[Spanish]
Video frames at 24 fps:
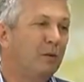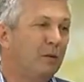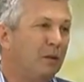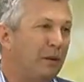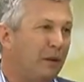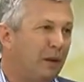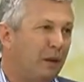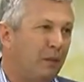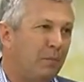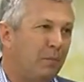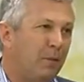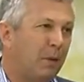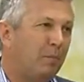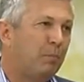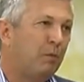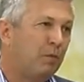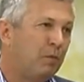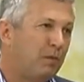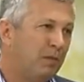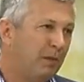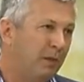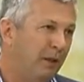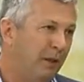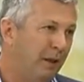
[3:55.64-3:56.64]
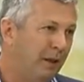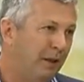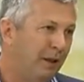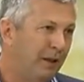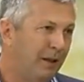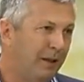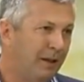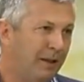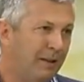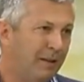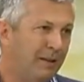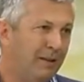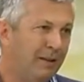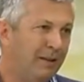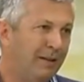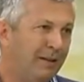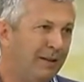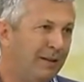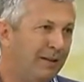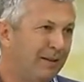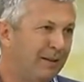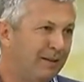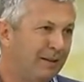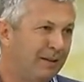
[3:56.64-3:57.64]
tienen más posibilidades
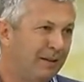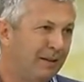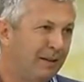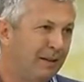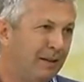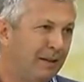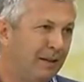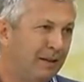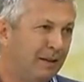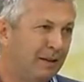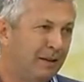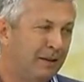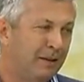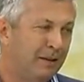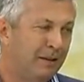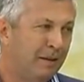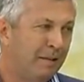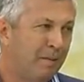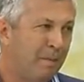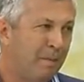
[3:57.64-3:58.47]
de tener este...